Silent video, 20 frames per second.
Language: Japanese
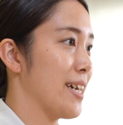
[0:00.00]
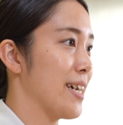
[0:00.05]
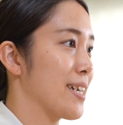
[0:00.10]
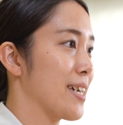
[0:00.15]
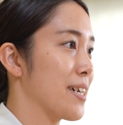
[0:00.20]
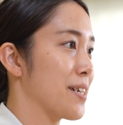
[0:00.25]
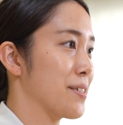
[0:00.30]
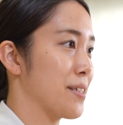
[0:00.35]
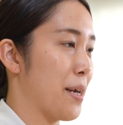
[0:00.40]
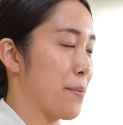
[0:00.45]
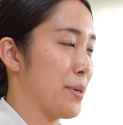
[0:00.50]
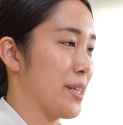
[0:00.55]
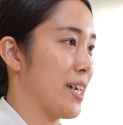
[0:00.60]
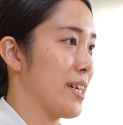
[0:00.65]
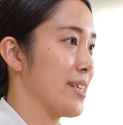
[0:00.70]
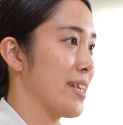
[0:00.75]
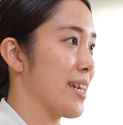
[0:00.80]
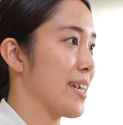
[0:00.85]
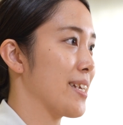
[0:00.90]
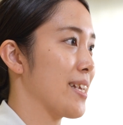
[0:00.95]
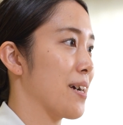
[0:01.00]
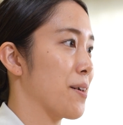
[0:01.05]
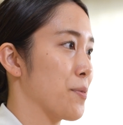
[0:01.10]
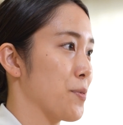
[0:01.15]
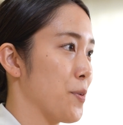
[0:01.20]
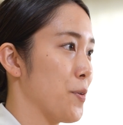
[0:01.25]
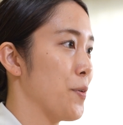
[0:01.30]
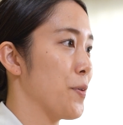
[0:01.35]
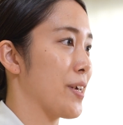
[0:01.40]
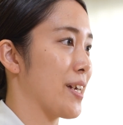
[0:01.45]
大学で学んできたこ
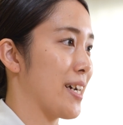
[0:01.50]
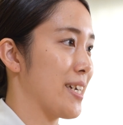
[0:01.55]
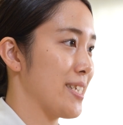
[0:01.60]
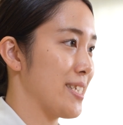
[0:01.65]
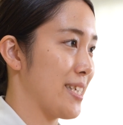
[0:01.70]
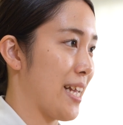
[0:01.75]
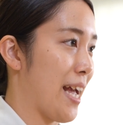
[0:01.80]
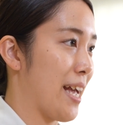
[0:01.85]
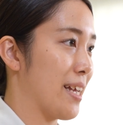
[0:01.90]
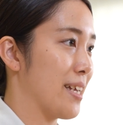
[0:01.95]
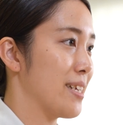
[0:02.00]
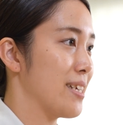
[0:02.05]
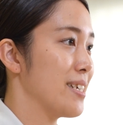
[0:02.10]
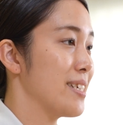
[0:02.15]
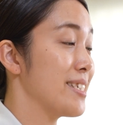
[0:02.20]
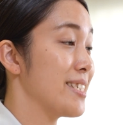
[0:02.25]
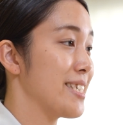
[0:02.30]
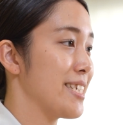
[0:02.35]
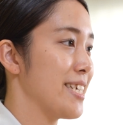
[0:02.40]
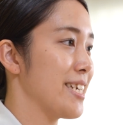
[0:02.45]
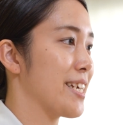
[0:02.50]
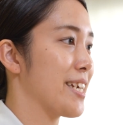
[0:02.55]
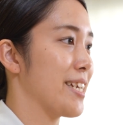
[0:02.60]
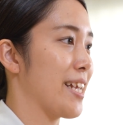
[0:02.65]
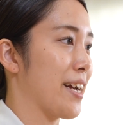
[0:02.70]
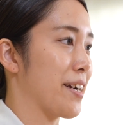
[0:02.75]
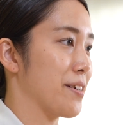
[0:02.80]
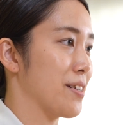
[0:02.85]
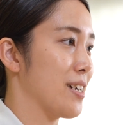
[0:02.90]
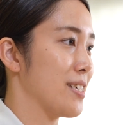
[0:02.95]
とを生かして地域
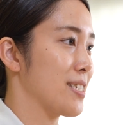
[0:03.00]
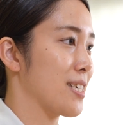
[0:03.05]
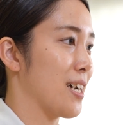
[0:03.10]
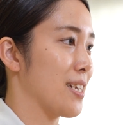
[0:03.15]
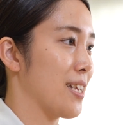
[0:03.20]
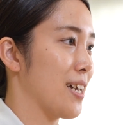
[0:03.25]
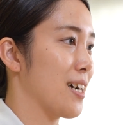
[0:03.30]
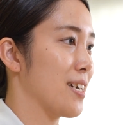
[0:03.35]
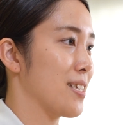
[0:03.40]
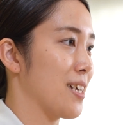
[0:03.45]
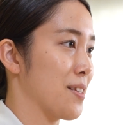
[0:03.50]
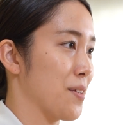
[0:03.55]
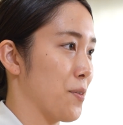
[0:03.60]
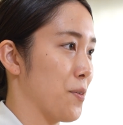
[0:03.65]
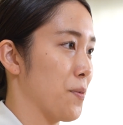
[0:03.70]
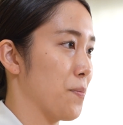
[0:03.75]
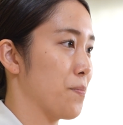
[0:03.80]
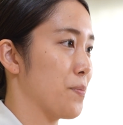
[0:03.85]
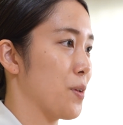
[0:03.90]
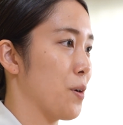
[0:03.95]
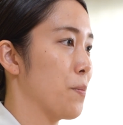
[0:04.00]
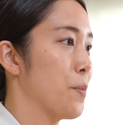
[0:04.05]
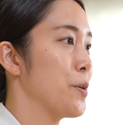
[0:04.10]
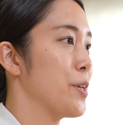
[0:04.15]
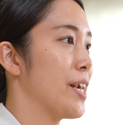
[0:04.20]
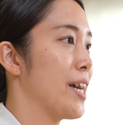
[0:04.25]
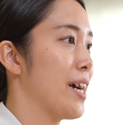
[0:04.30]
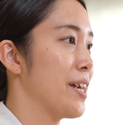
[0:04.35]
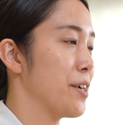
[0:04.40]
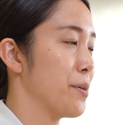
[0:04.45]
で暮らす方々と共
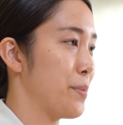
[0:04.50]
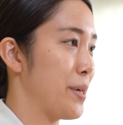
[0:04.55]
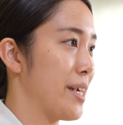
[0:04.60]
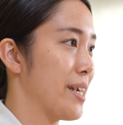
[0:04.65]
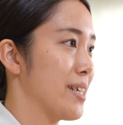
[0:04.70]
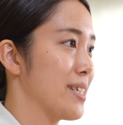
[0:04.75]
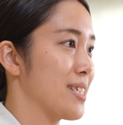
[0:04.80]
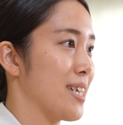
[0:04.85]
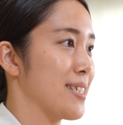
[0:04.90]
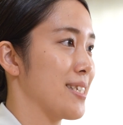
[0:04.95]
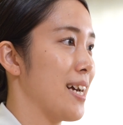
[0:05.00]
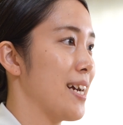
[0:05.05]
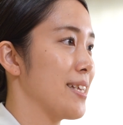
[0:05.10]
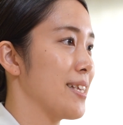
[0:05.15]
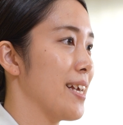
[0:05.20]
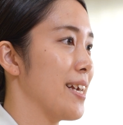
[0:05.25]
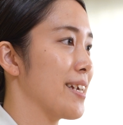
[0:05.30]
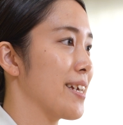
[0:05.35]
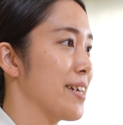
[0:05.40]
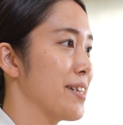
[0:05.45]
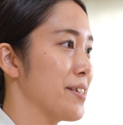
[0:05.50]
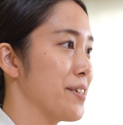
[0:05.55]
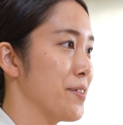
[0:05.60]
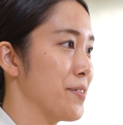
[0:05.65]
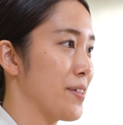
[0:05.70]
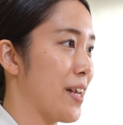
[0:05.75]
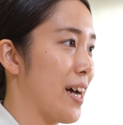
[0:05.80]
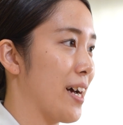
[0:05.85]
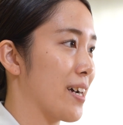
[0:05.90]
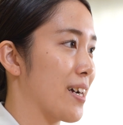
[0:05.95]
に歩み支えていけるよ
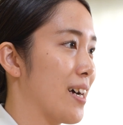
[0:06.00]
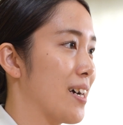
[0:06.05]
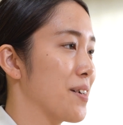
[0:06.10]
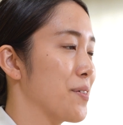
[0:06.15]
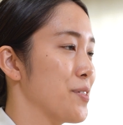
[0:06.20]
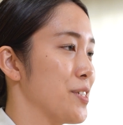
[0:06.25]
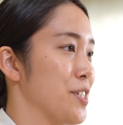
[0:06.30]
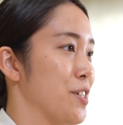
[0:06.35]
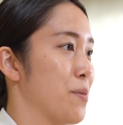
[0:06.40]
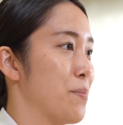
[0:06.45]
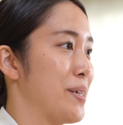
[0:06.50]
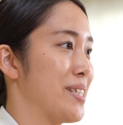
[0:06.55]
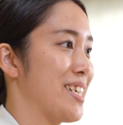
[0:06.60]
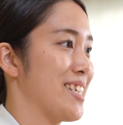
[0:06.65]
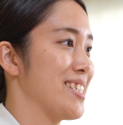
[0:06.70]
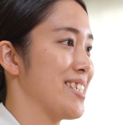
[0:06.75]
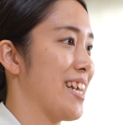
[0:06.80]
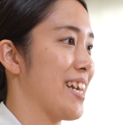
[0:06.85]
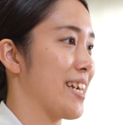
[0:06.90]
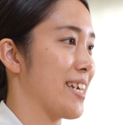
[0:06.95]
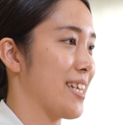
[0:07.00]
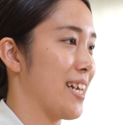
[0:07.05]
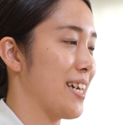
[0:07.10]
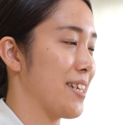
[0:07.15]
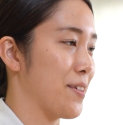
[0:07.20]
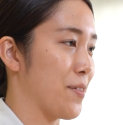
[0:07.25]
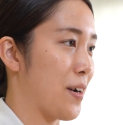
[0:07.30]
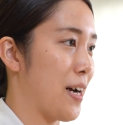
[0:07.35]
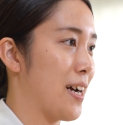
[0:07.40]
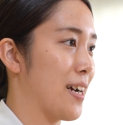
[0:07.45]
うな看護師を目指していきたい
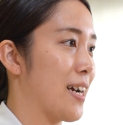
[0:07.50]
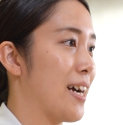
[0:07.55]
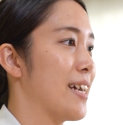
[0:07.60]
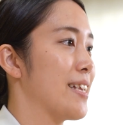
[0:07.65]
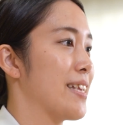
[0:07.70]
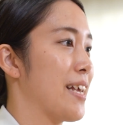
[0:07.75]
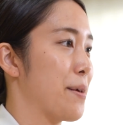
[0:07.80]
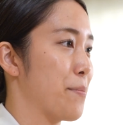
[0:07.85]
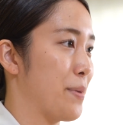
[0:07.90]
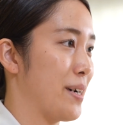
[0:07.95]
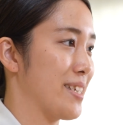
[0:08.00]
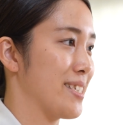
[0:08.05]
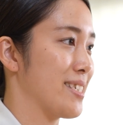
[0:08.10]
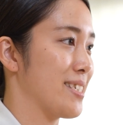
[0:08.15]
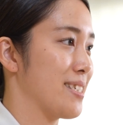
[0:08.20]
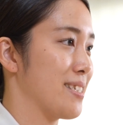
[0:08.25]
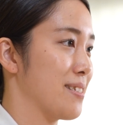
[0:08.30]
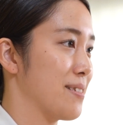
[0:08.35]
と考えています